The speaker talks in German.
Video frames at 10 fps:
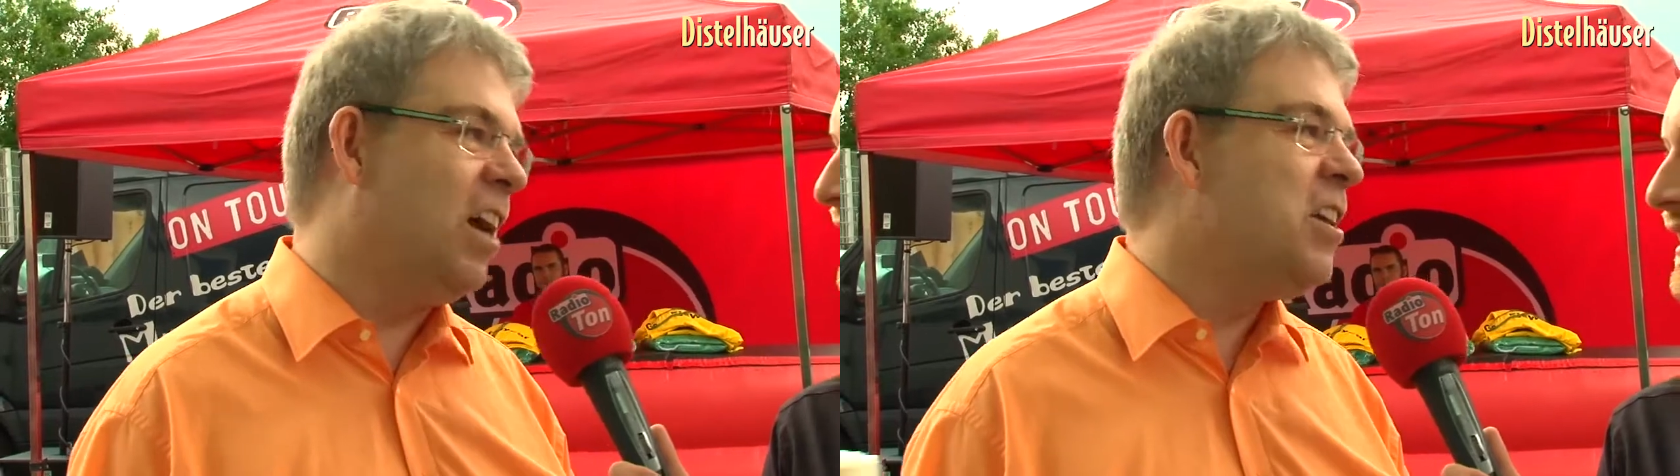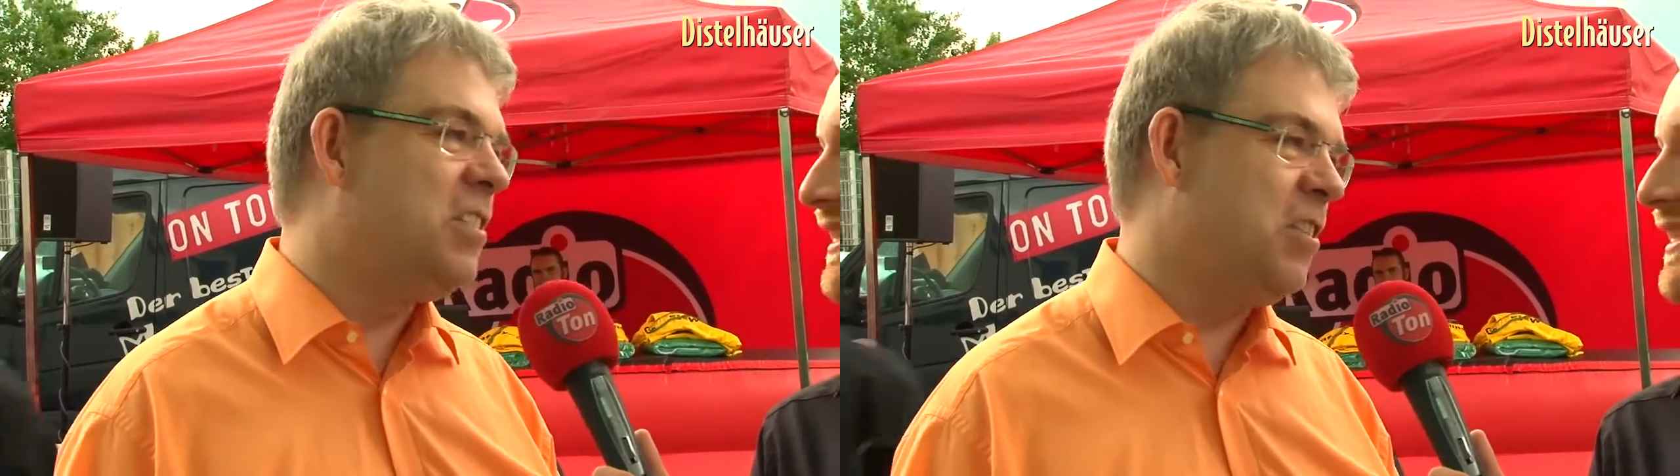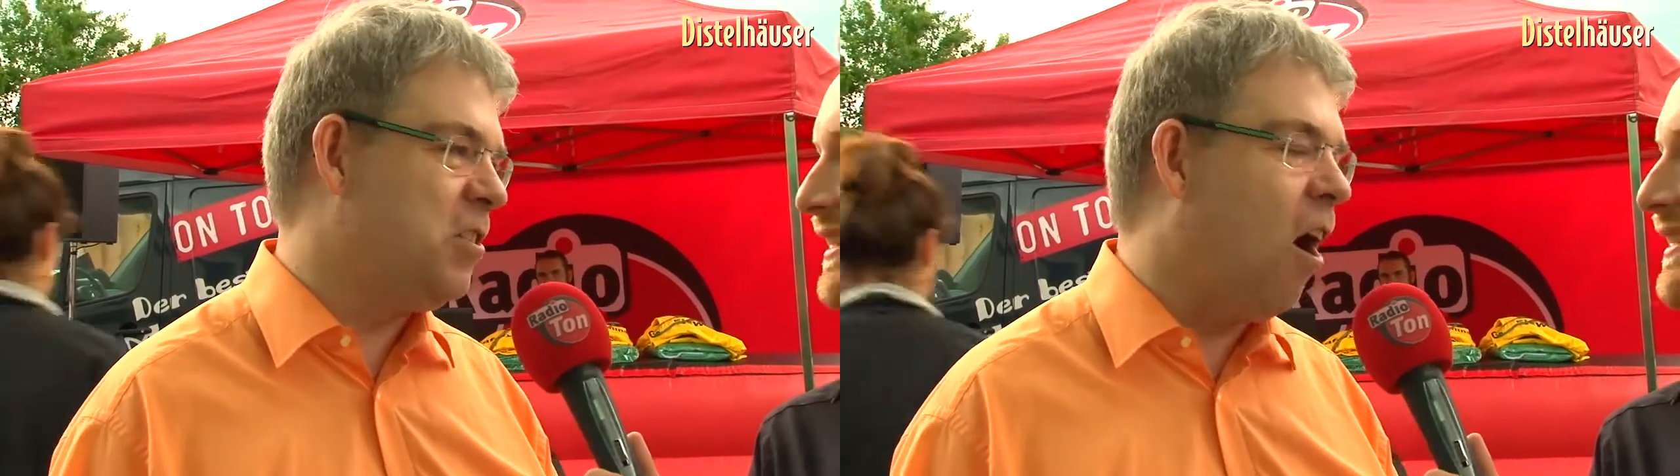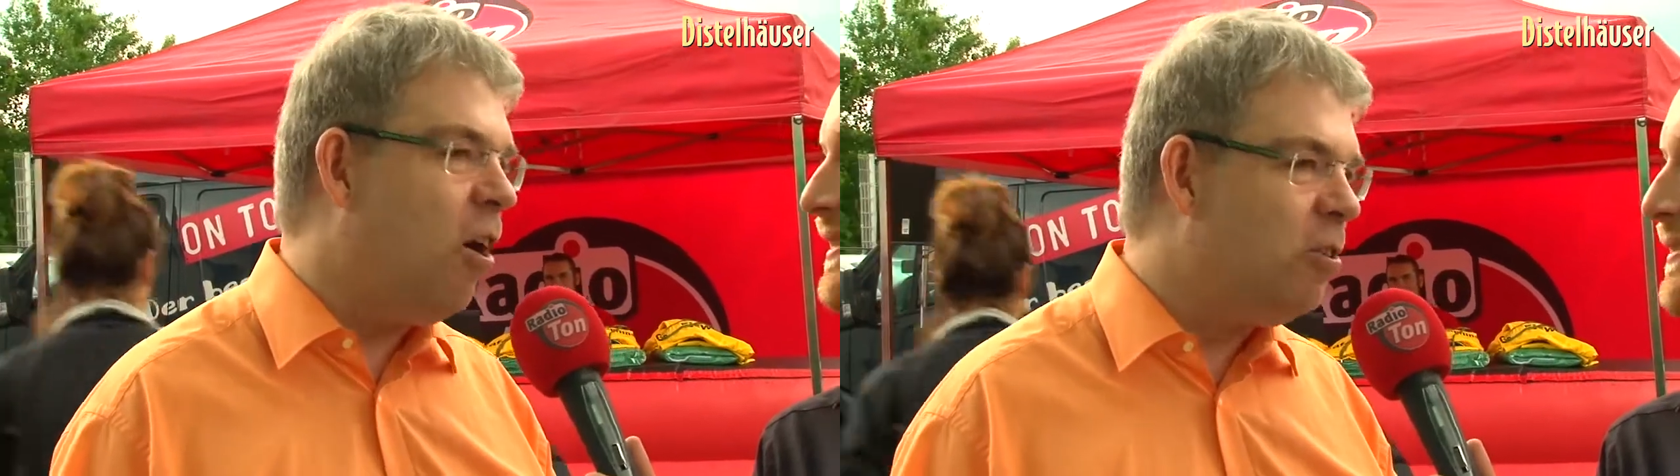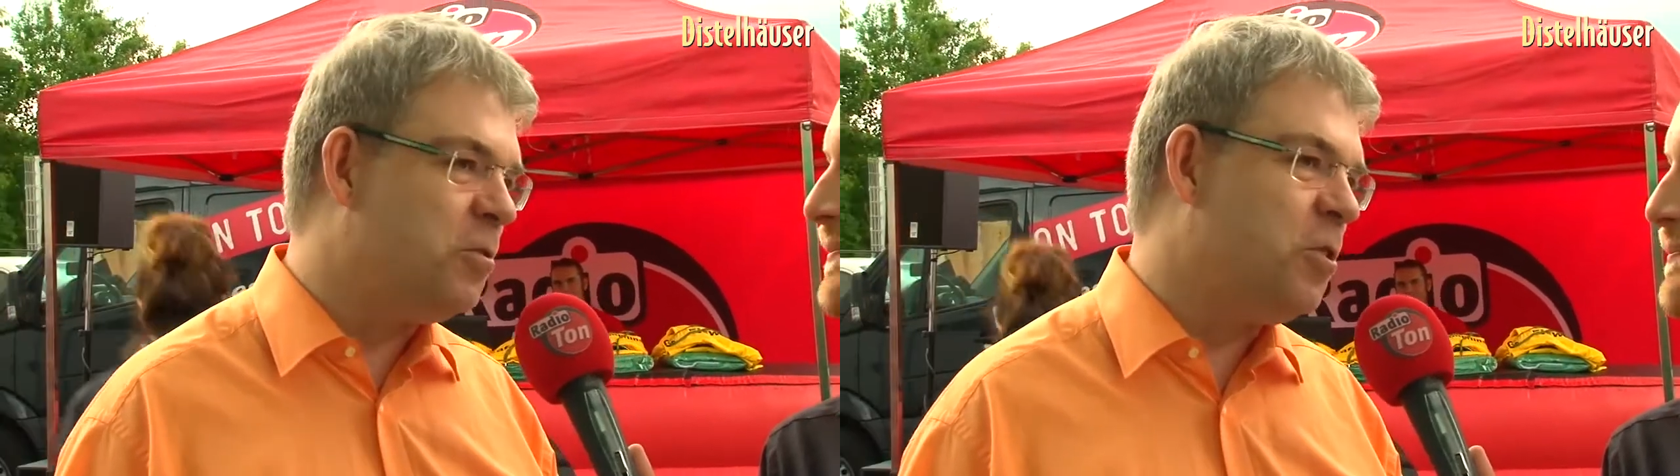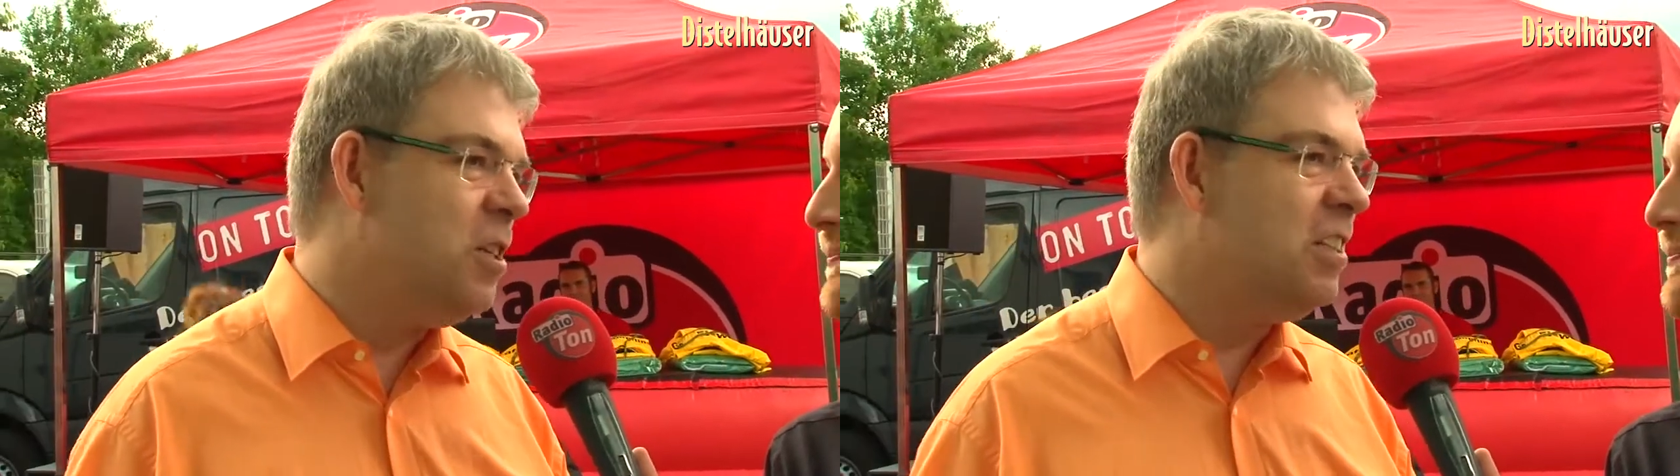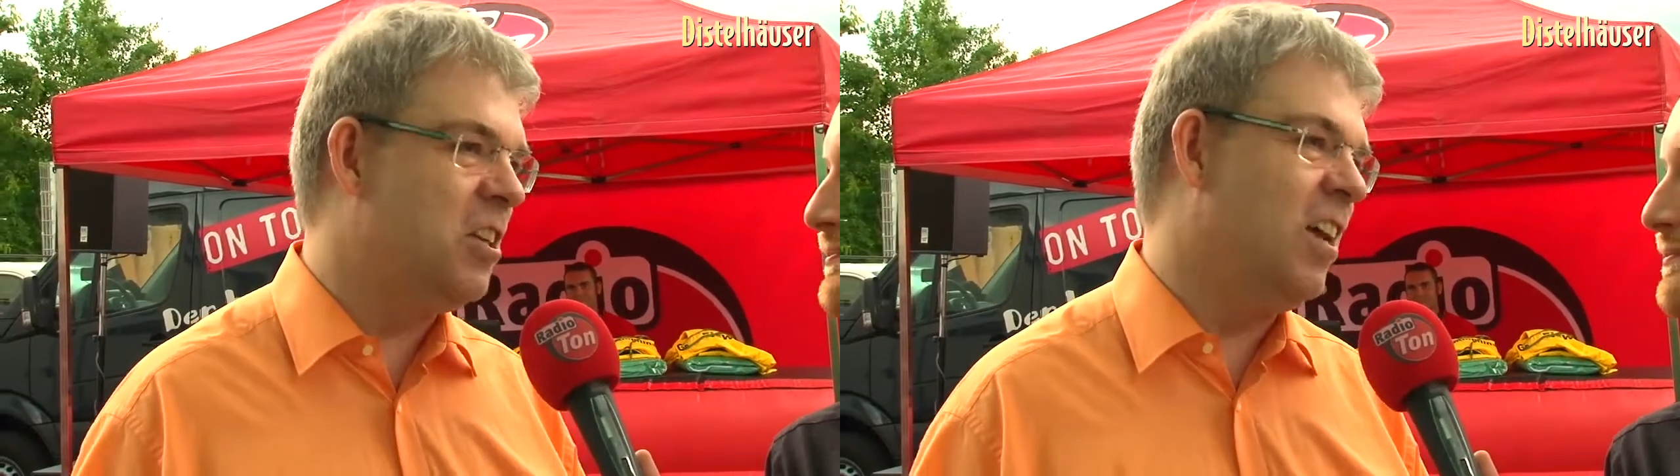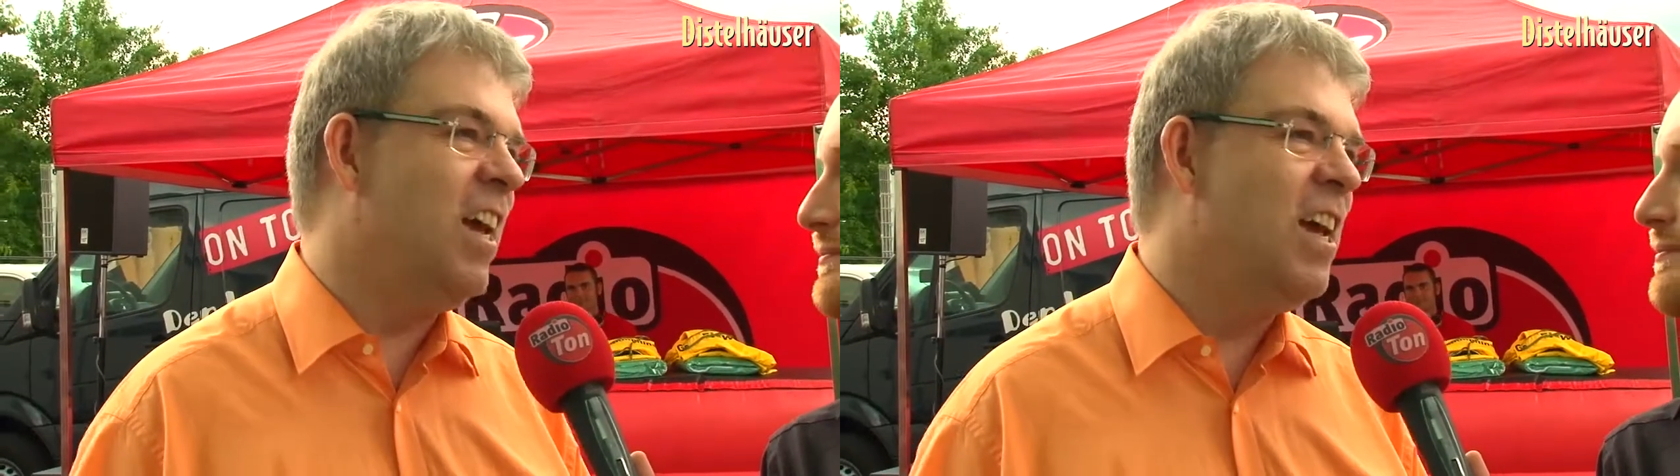ja riesig drauf. Und,
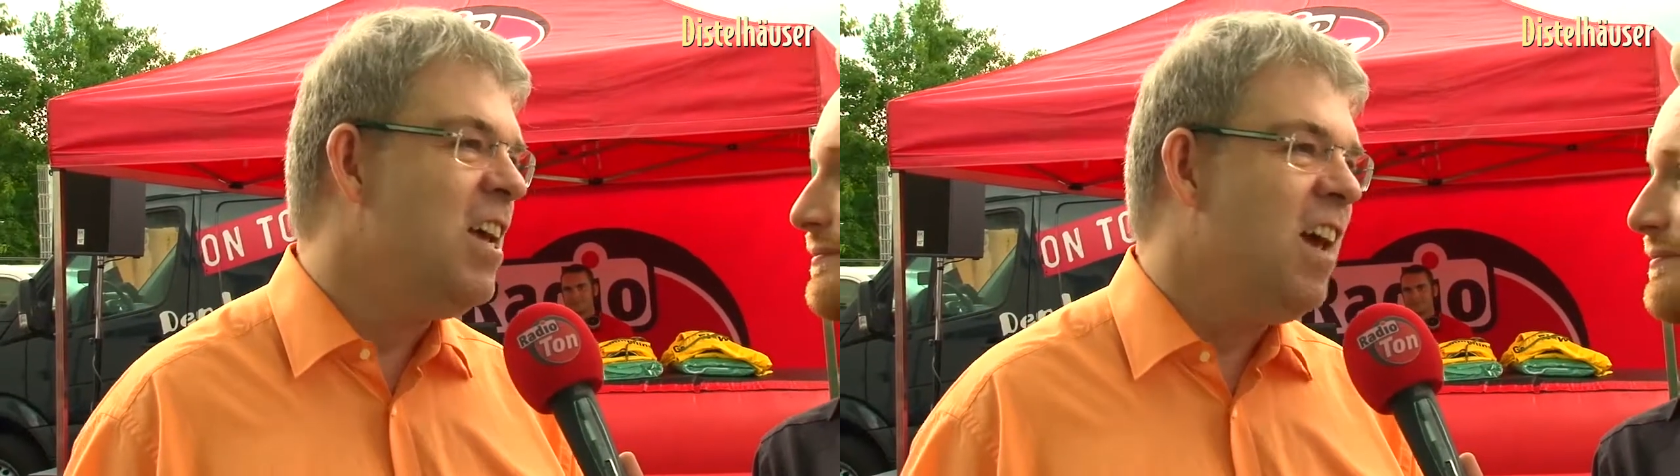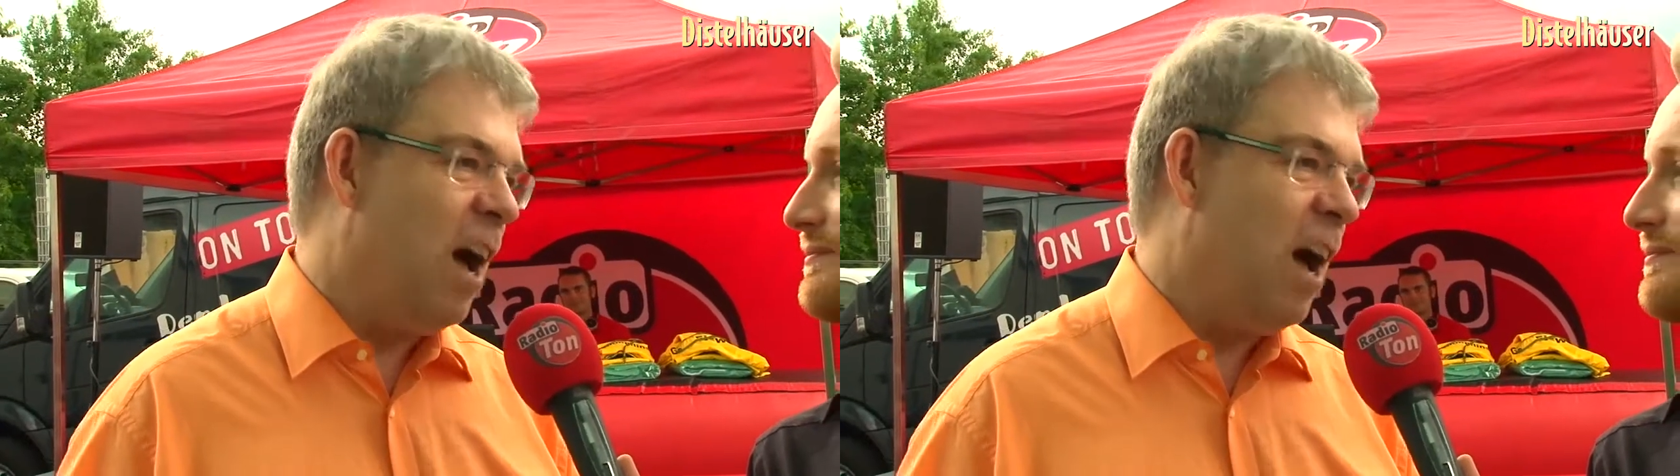äh,